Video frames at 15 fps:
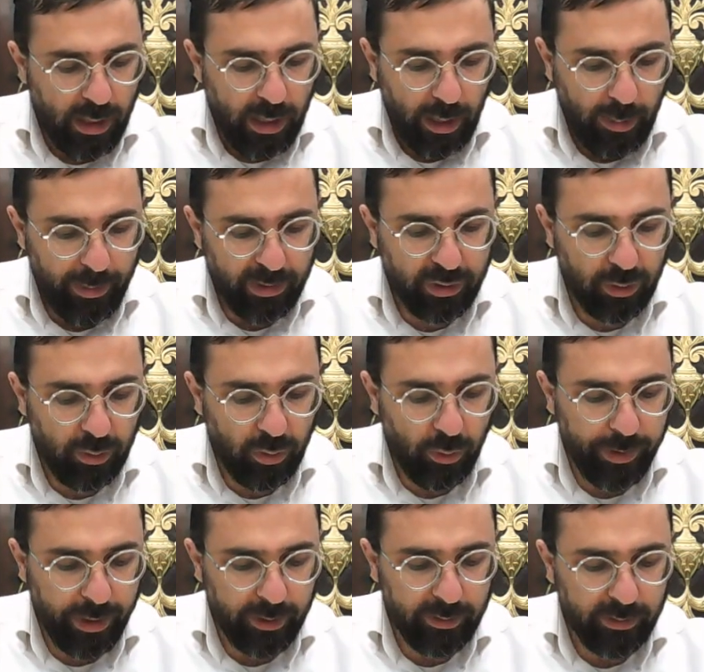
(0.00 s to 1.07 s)
Ah bah, chaud
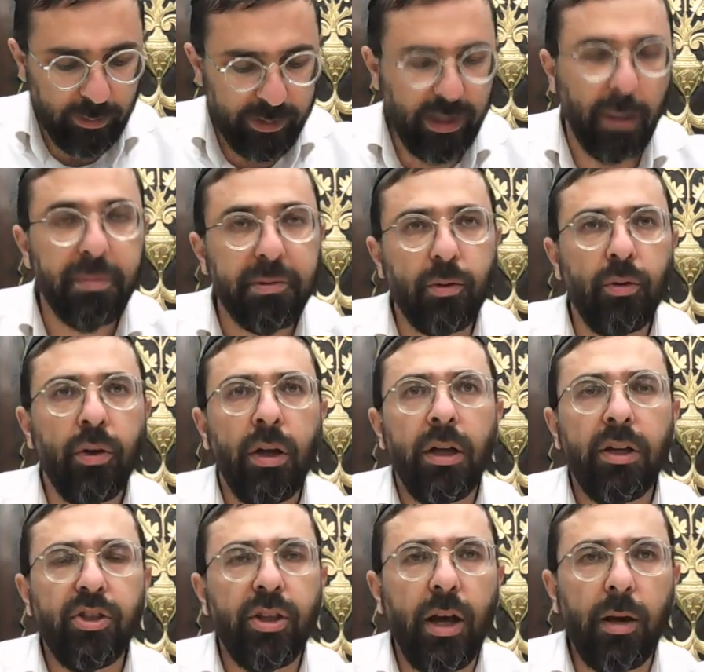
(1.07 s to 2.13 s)
l'omer, c'est bizarre parce que
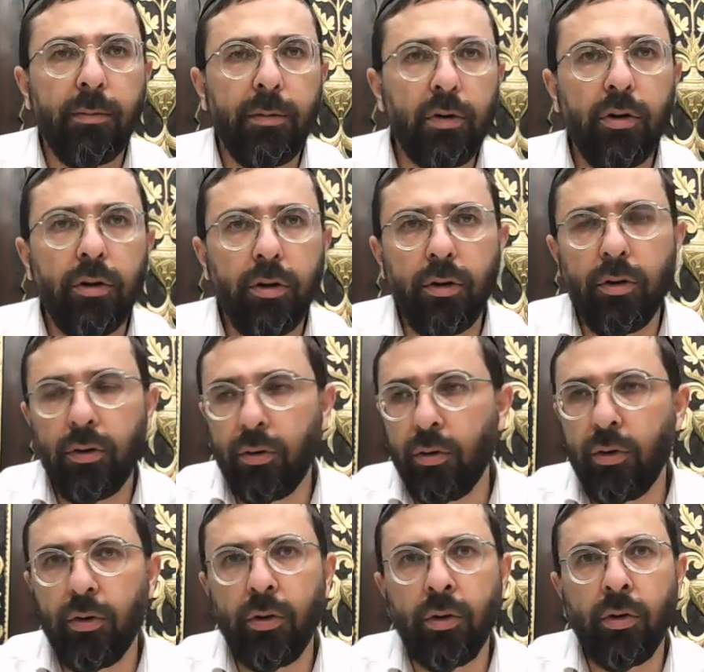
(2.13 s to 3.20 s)
généralement
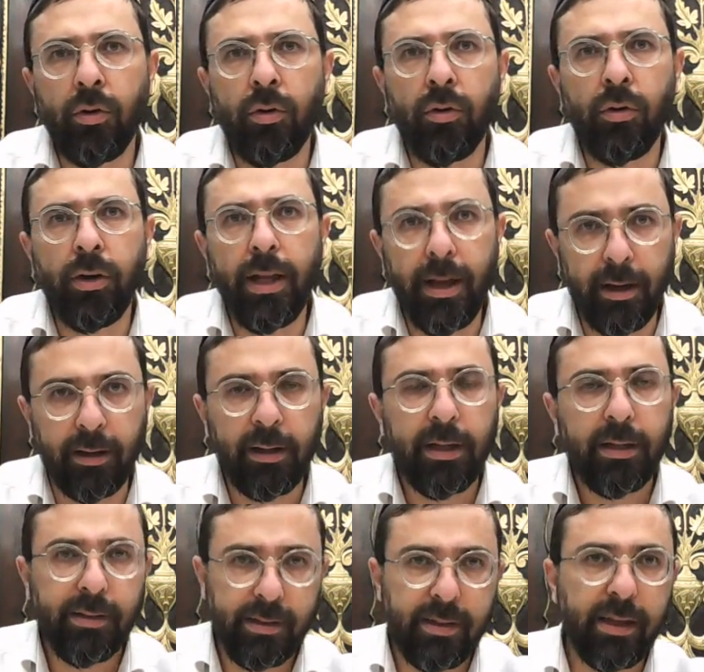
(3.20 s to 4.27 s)
le, l'air,
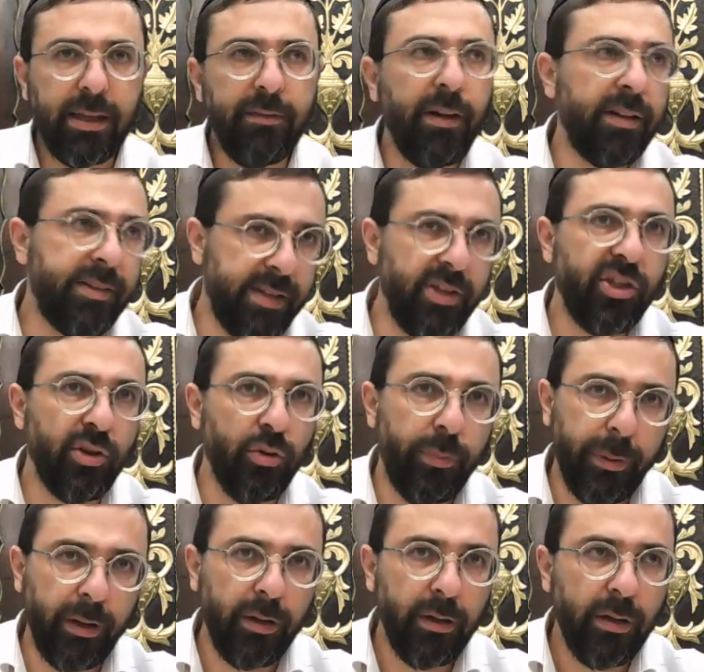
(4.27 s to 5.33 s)
c'est ça qui va sécher le pain.